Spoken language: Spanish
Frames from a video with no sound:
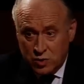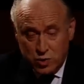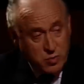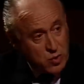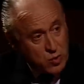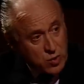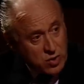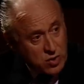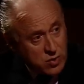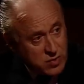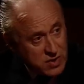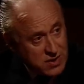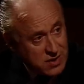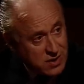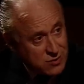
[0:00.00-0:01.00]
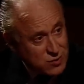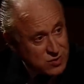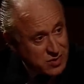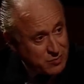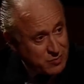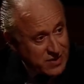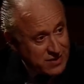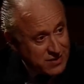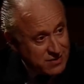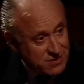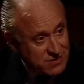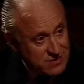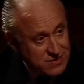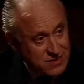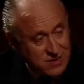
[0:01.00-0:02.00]
No se me ocurrió brindar con champán,
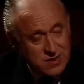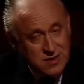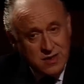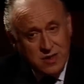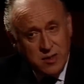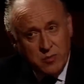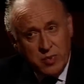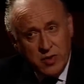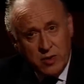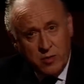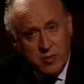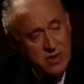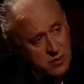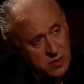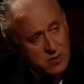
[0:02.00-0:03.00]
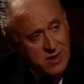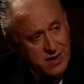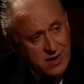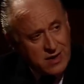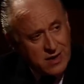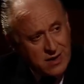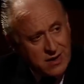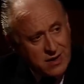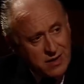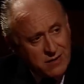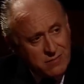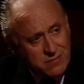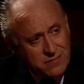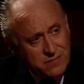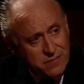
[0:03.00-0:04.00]
pero me llevé una gran alegría.
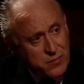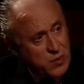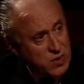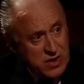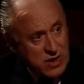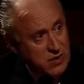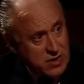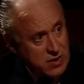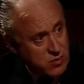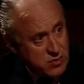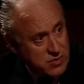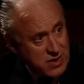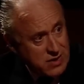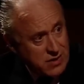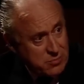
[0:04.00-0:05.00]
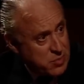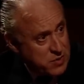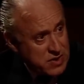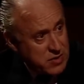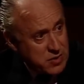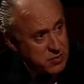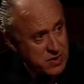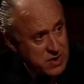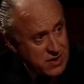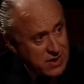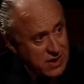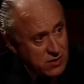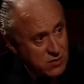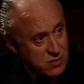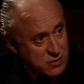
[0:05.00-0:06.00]
Podía haberlo brindado, ah, podía haber
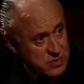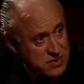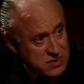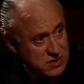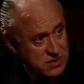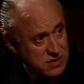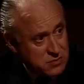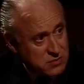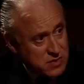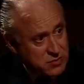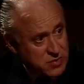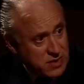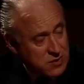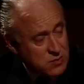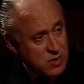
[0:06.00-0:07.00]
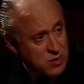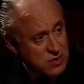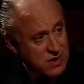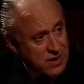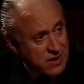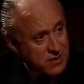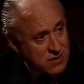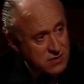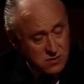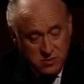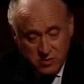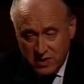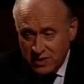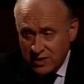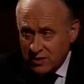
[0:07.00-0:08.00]
brindado. Lo que pasa es que me parece una horterada eso de
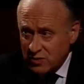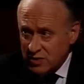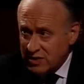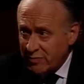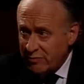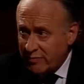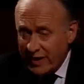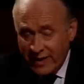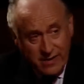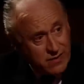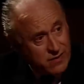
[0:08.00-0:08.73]
brindar con champán.